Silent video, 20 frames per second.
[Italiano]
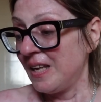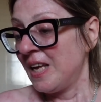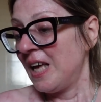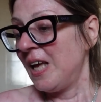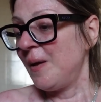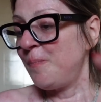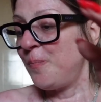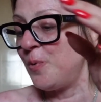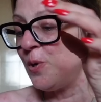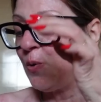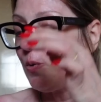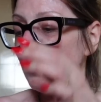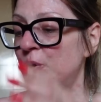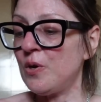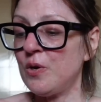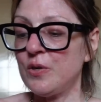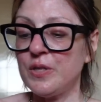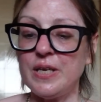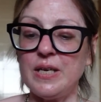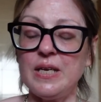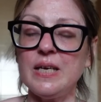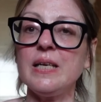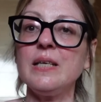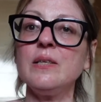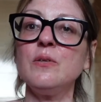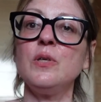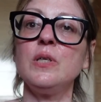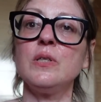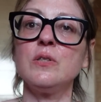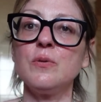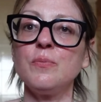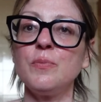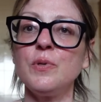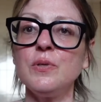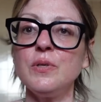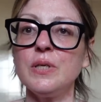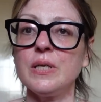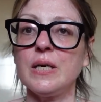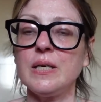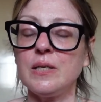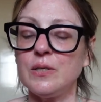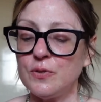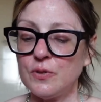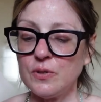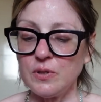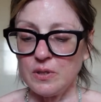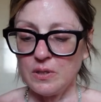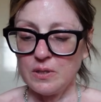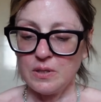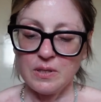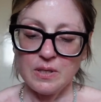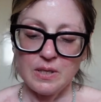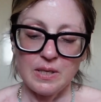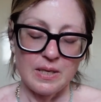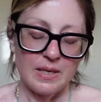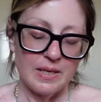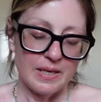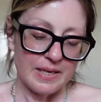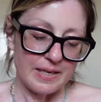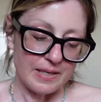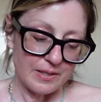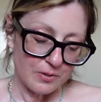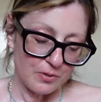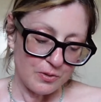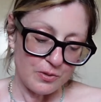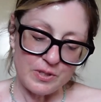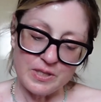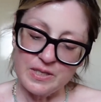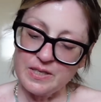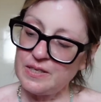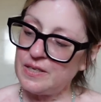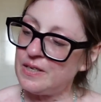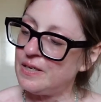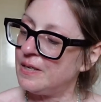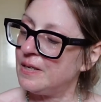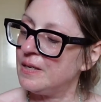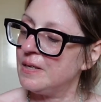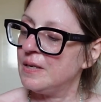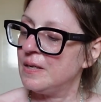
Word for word: e poi qui ho delle cartoline sono sapone di caldo cartoline